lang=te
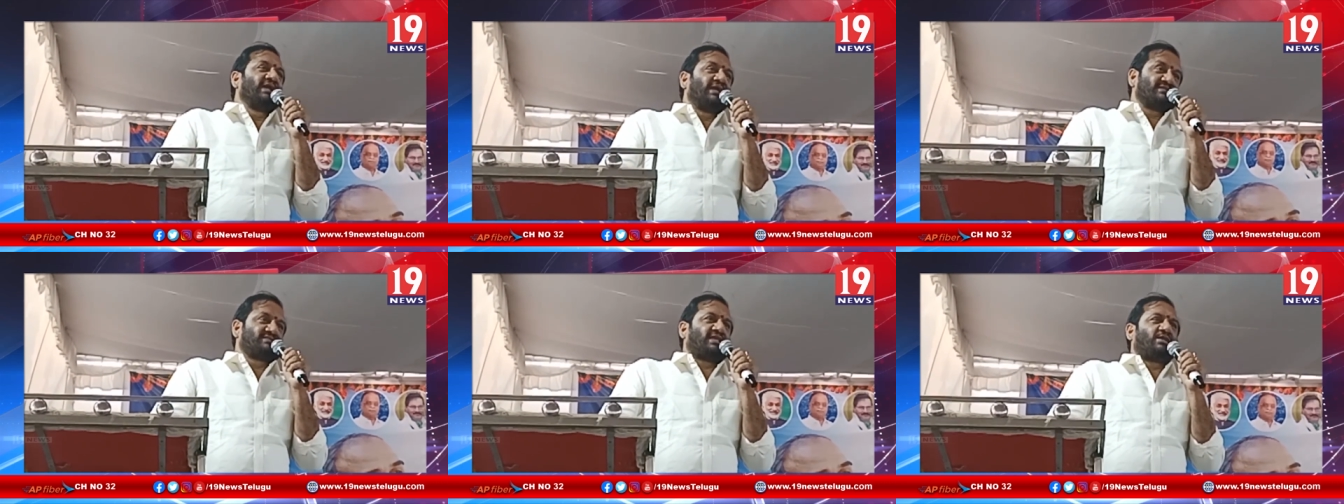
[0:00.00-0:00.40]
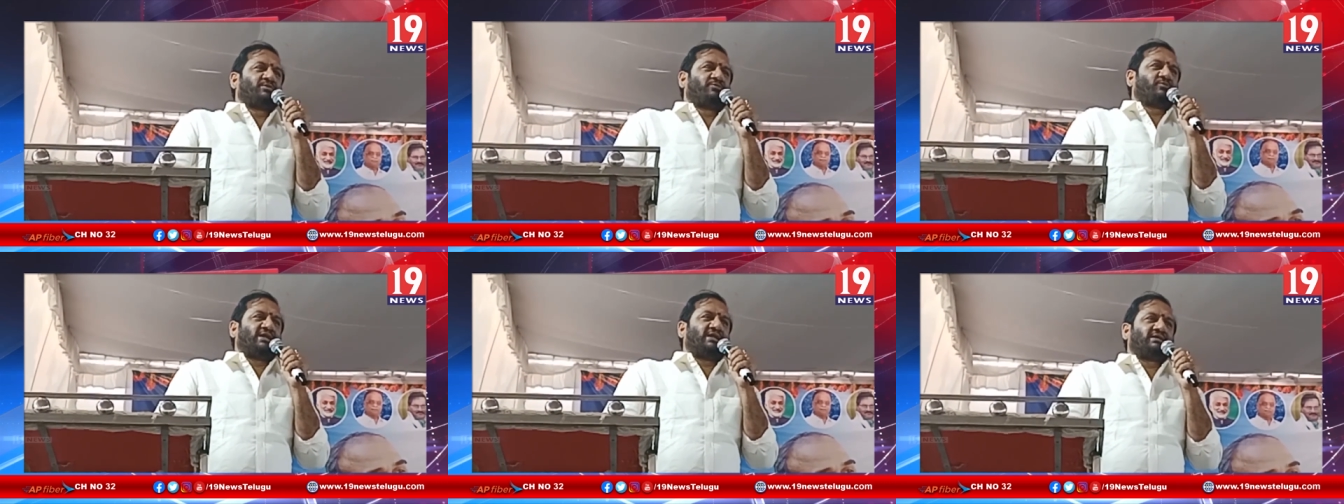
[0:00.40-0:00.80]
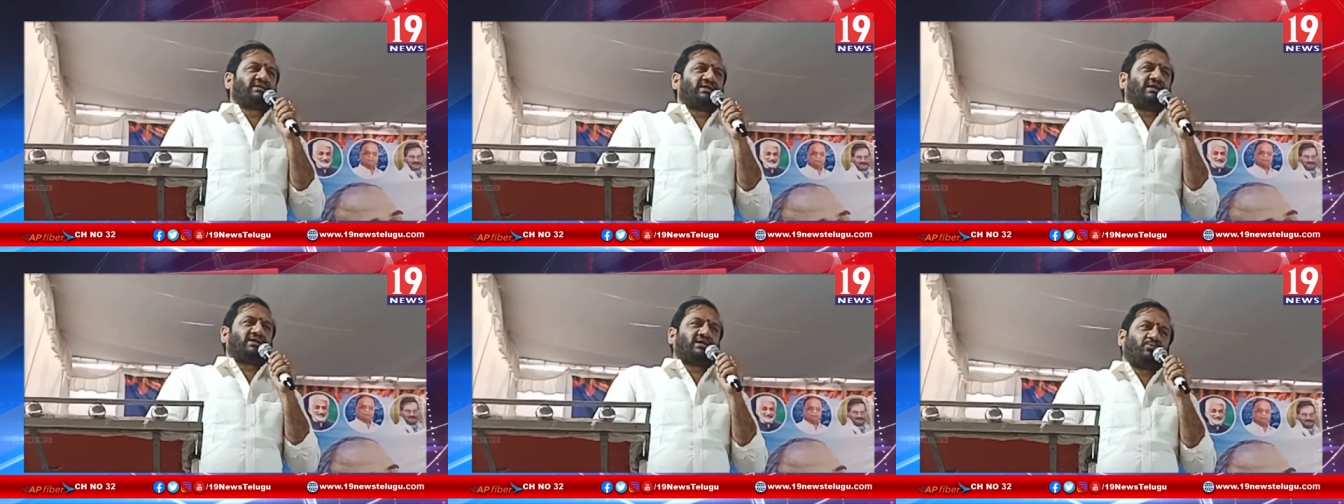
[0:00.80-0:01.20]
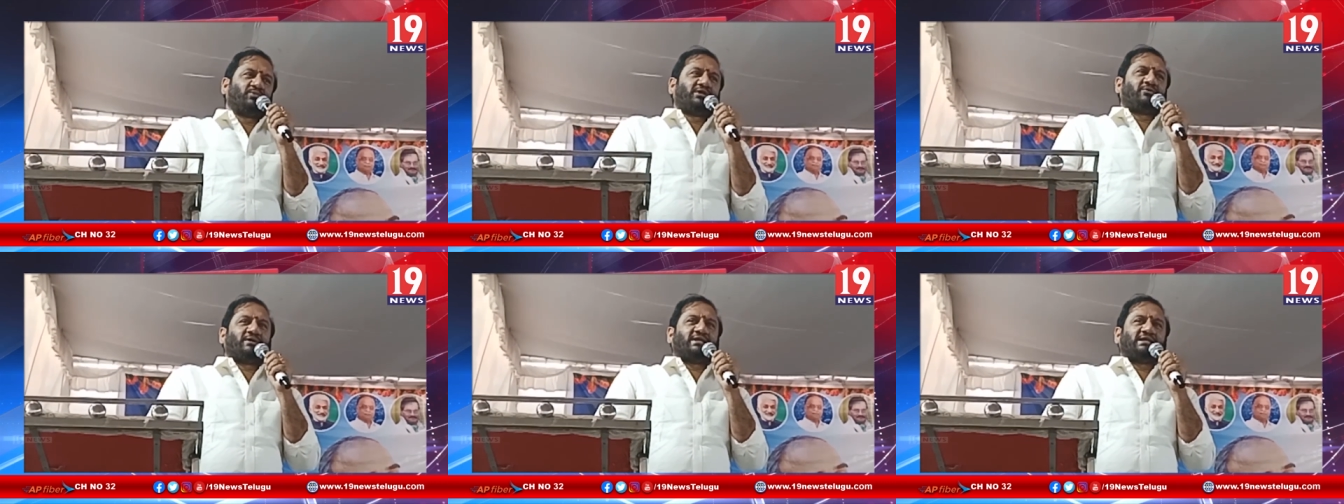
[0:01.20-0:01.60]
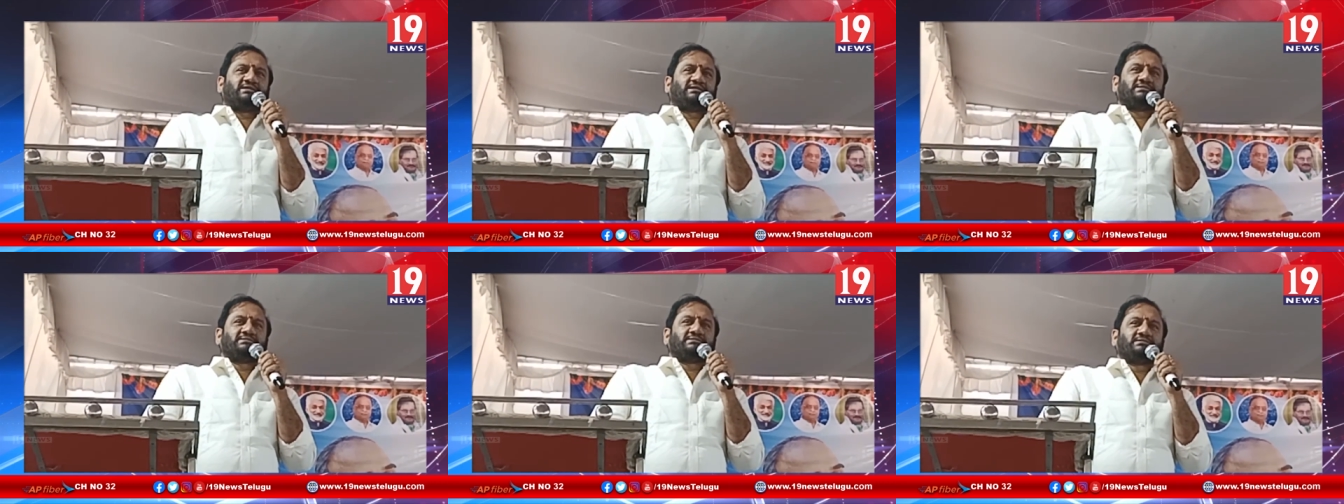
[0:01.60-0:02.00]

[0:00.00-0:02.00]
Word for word: ఇళ్ల స్థలం ఇవ్వాలంటే డబ్బులు ఇవ్వాలి